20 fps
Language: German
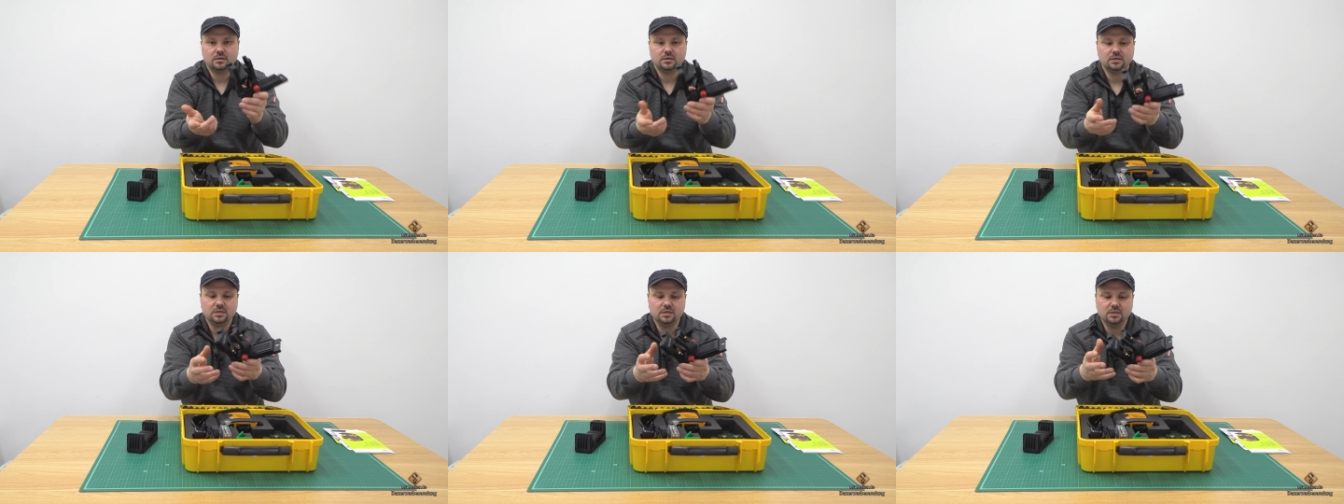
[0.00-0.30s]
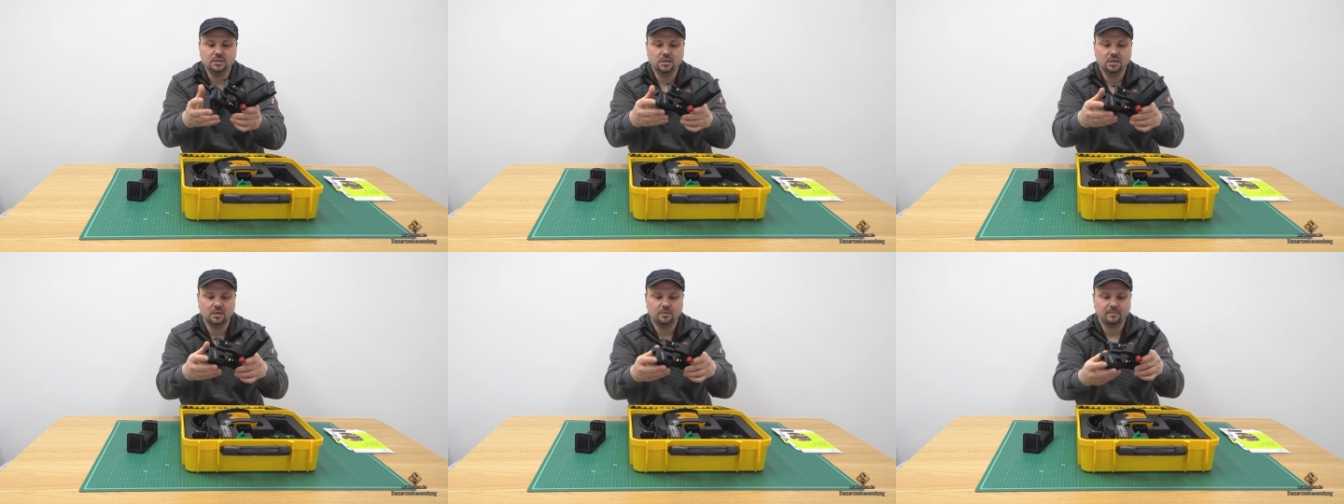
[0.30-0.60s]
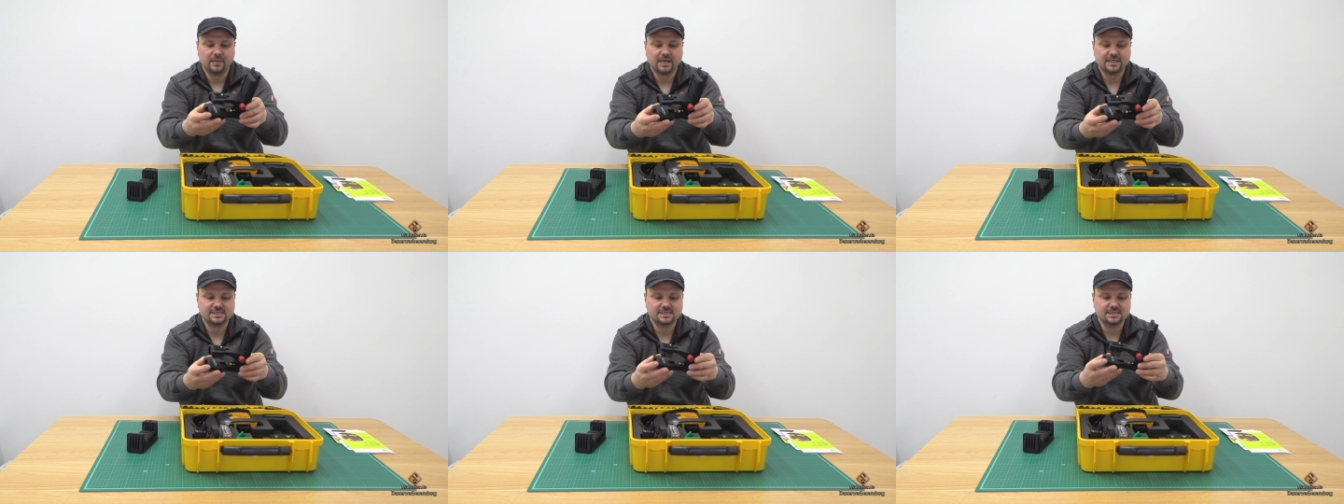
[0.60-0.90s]
die
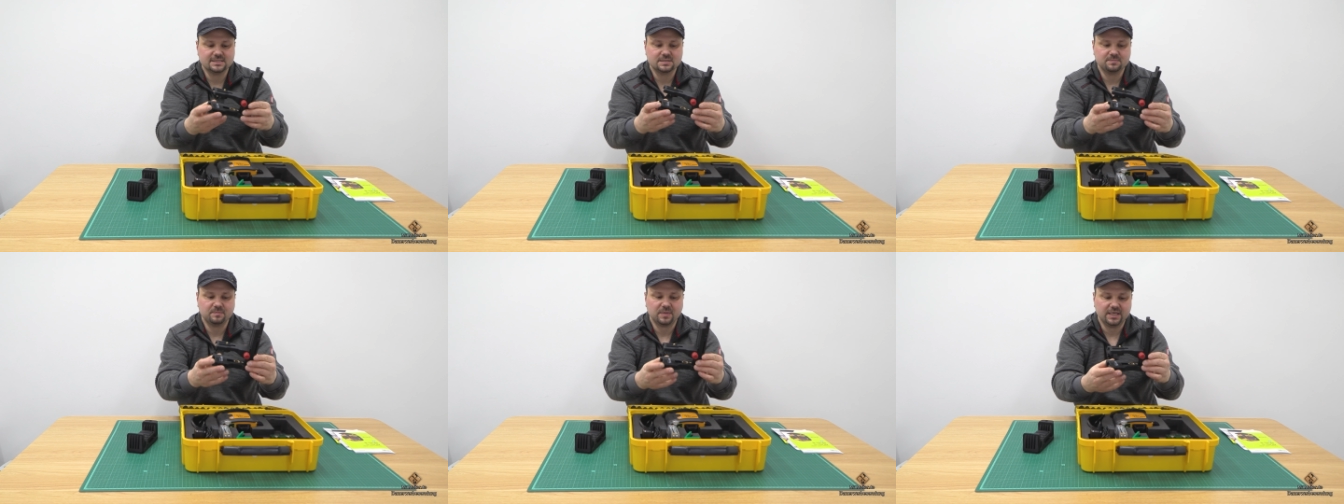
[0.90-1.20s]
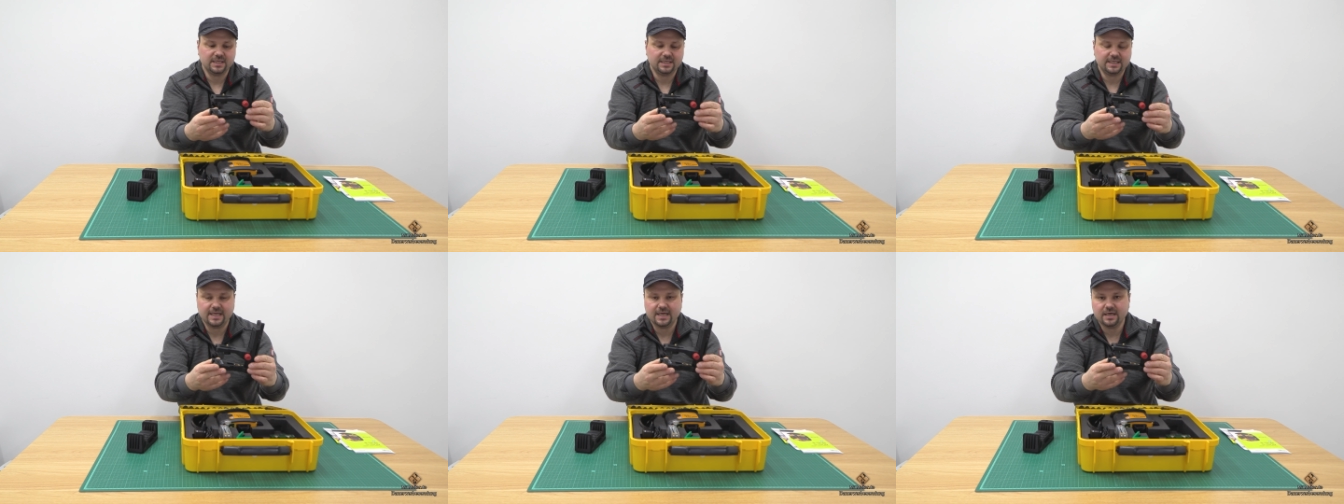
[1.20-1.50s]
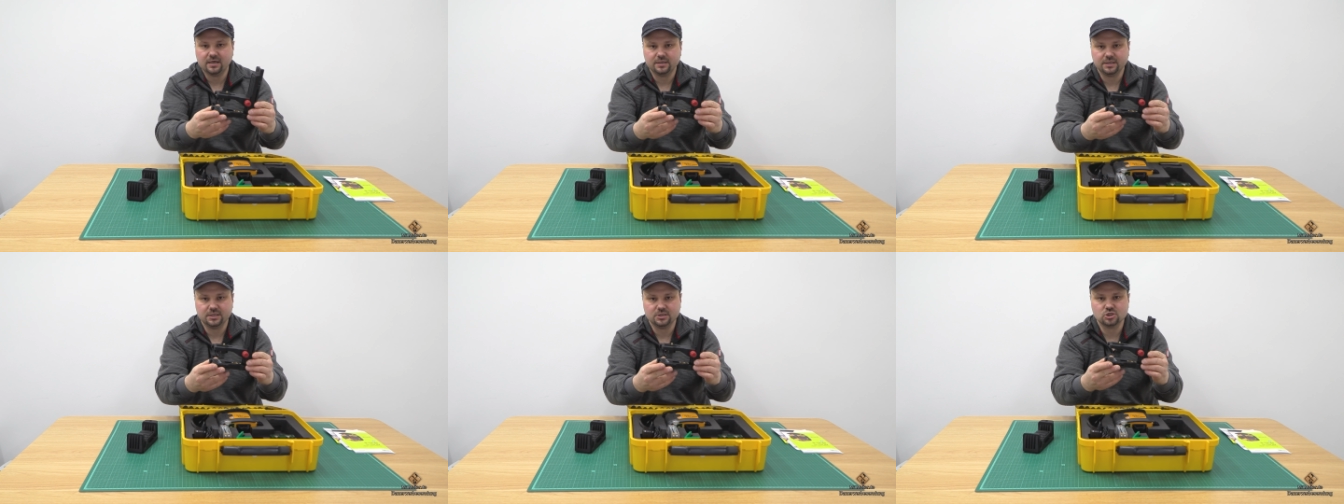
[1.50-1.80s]
meistens bei
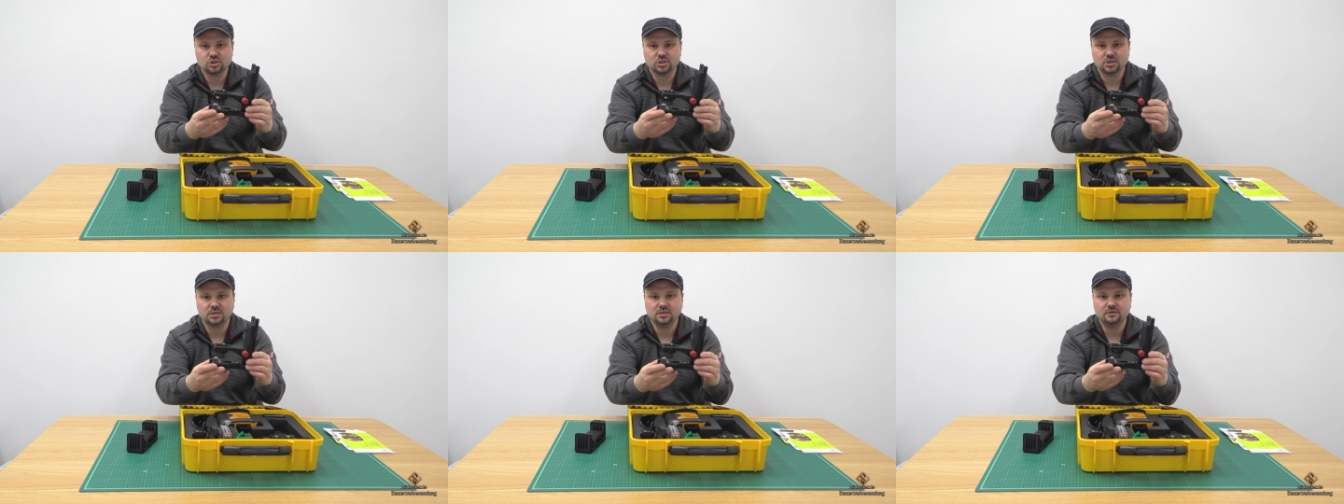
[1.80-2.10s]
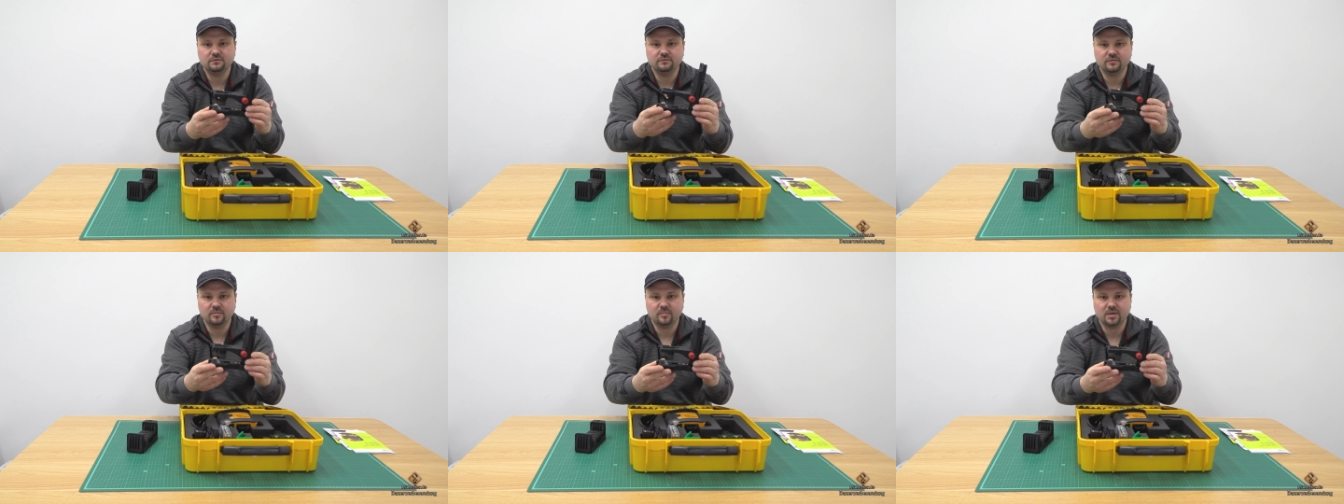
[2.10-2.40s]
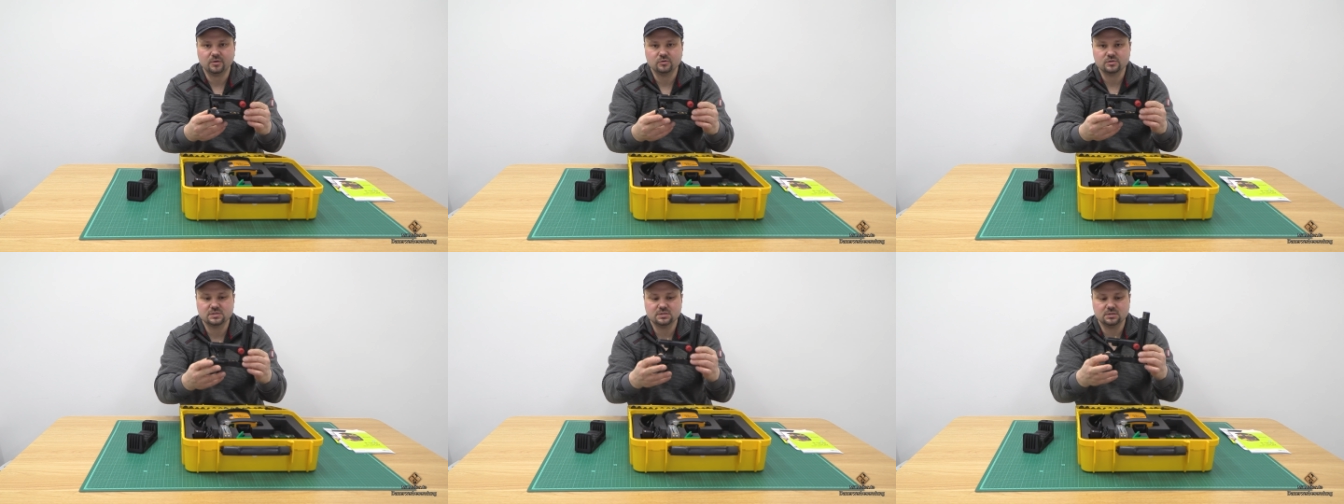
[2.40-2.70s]
derartigen Stativen
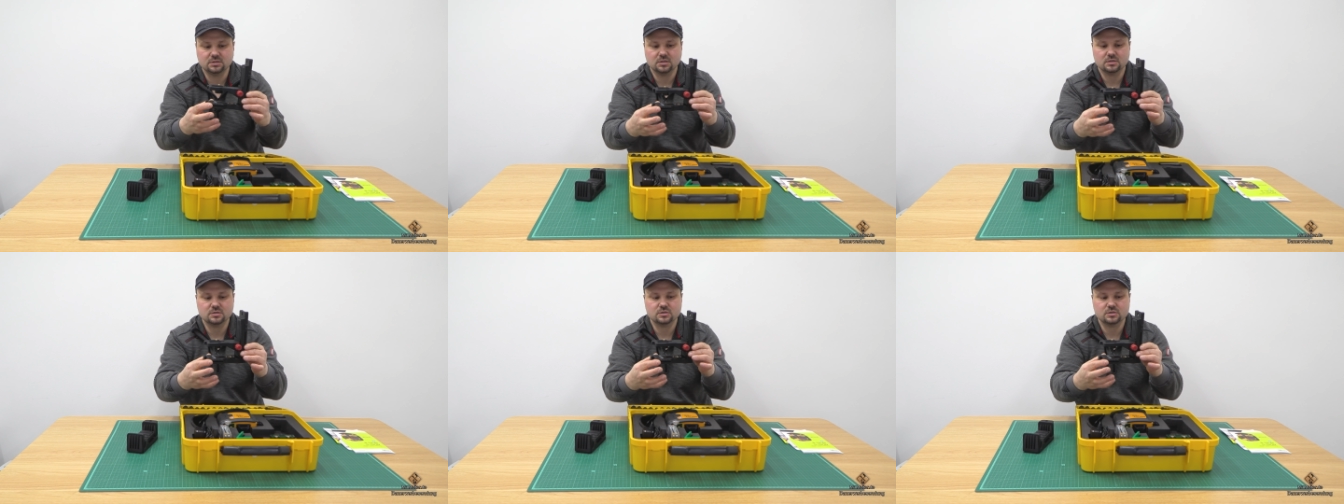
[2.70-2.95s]
verbaut sind.